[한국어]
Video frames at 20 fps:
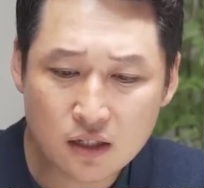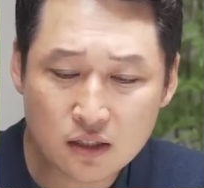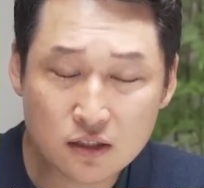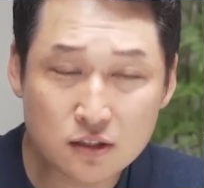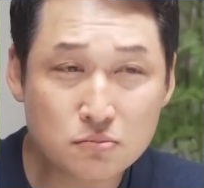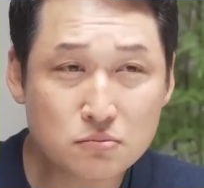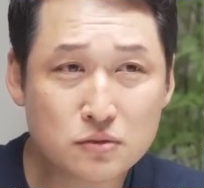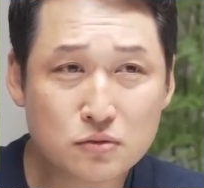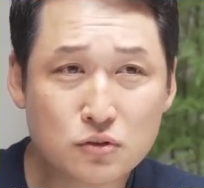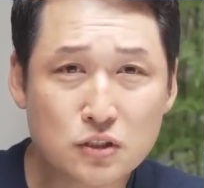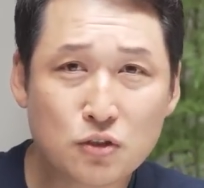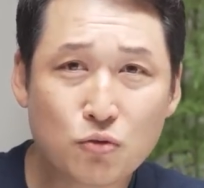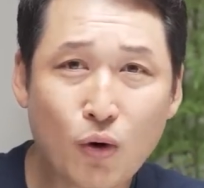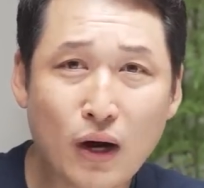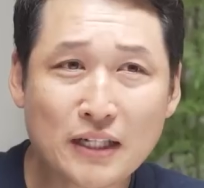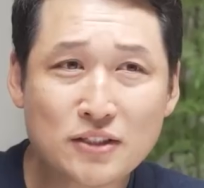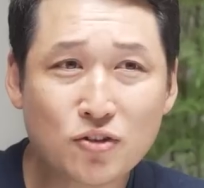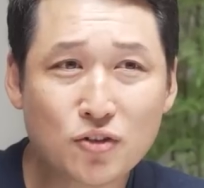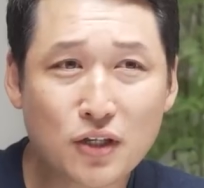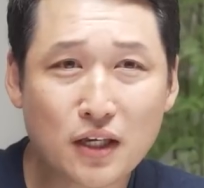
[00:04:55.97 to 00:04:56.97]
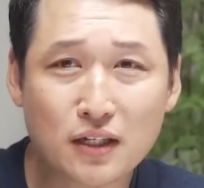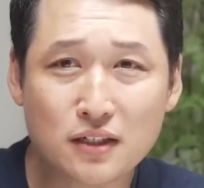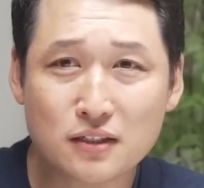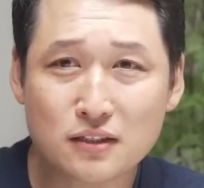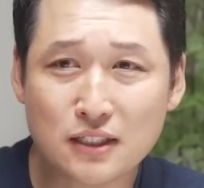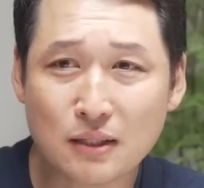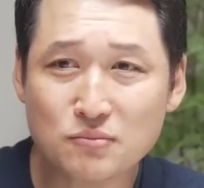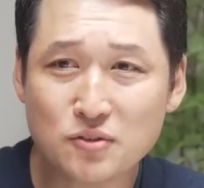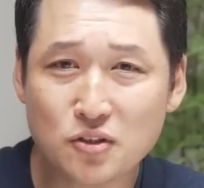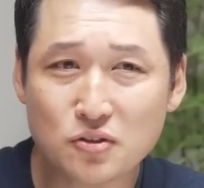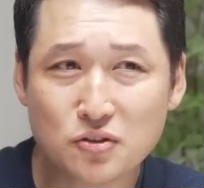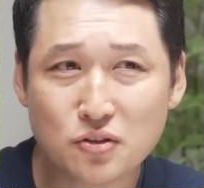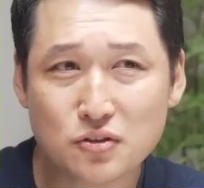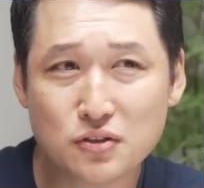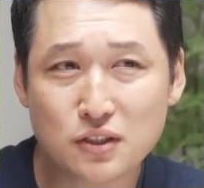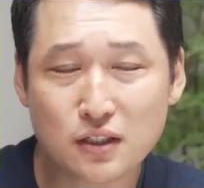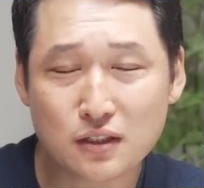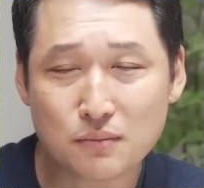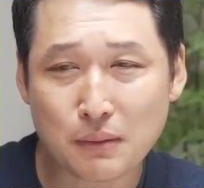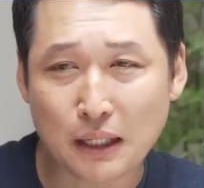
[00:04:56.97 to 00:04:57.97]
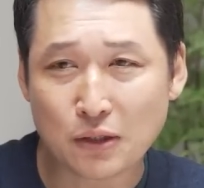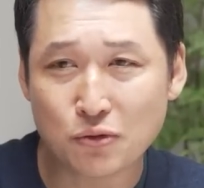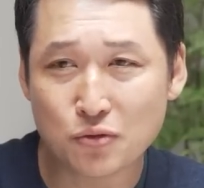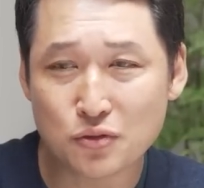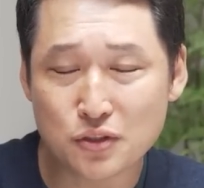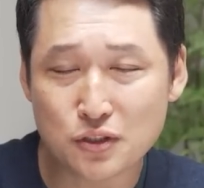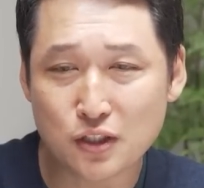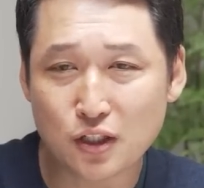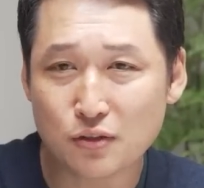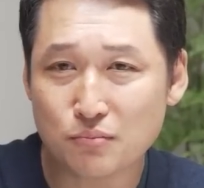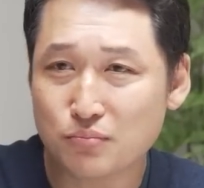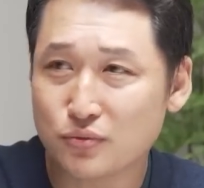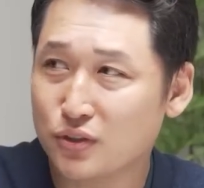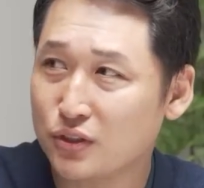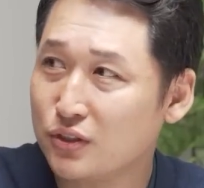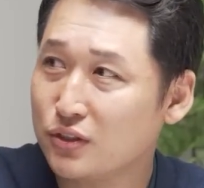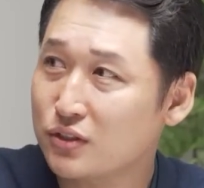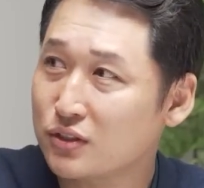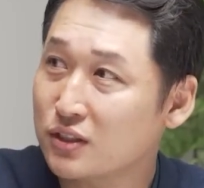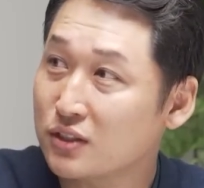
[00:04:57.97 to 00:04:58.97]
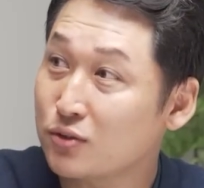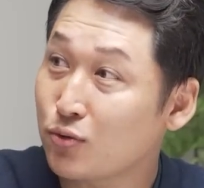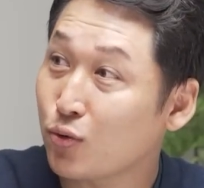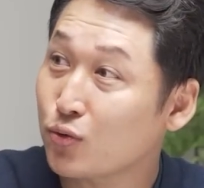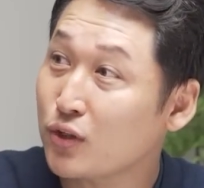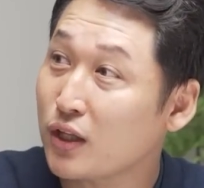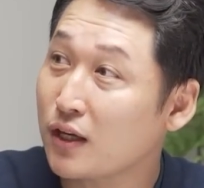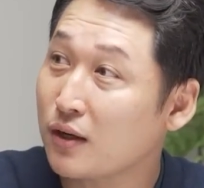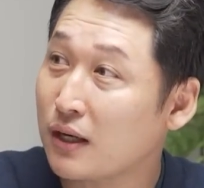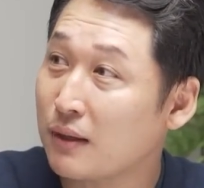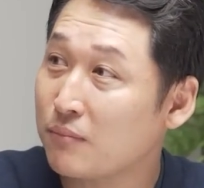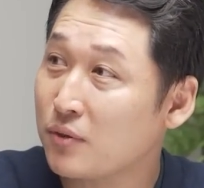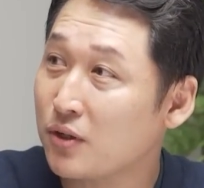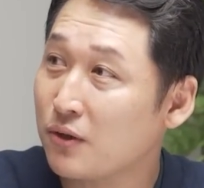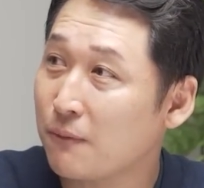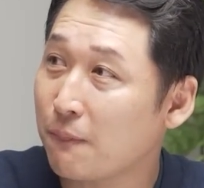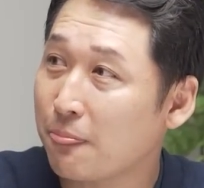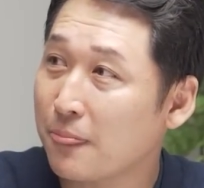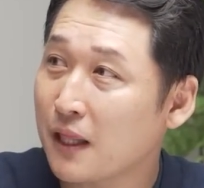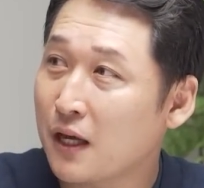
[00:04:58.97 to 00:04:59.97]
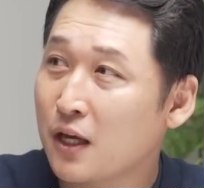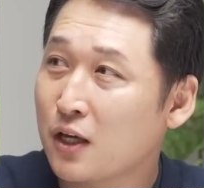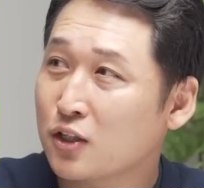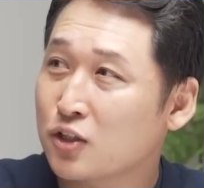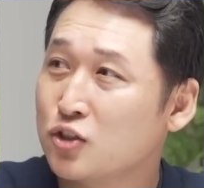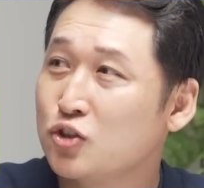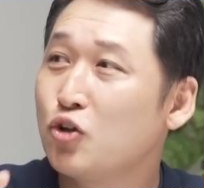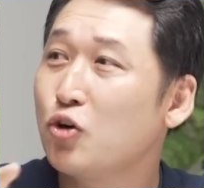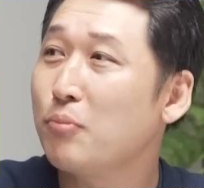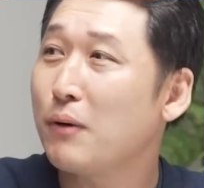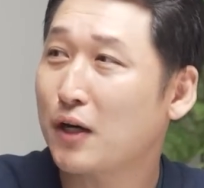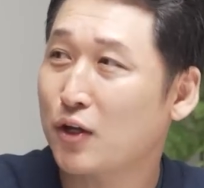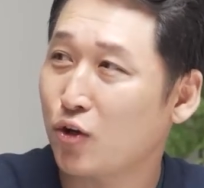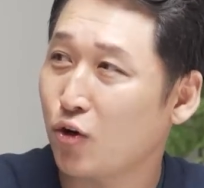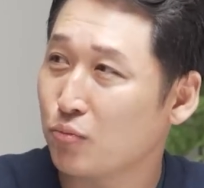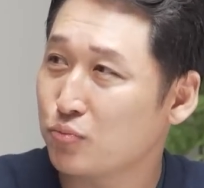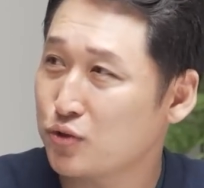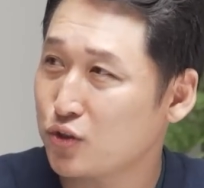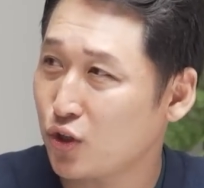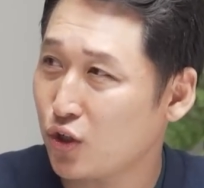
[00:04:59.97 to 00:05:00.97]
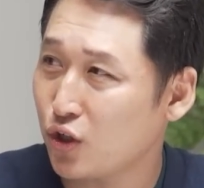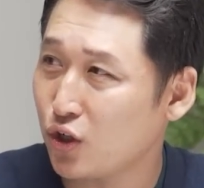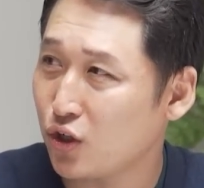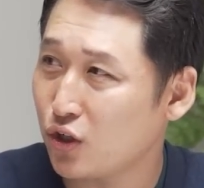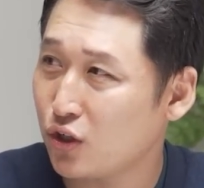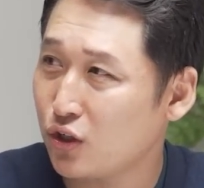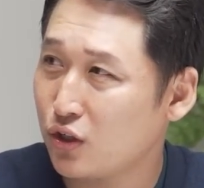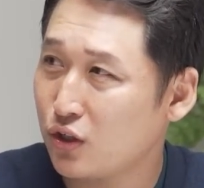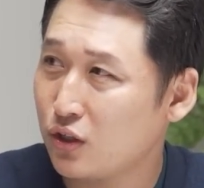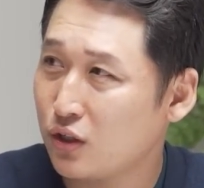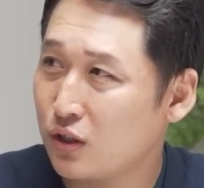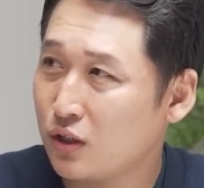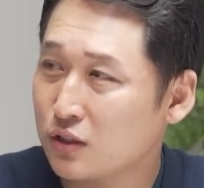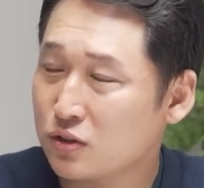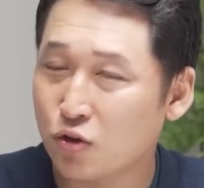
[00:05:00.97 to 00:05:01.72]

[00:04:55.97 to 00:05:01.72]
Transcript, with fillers: 그럼 이 화성에 그 삼성전자 반도체 사업부 있는 그 동네에 가면 그거밖에 없어요. 음.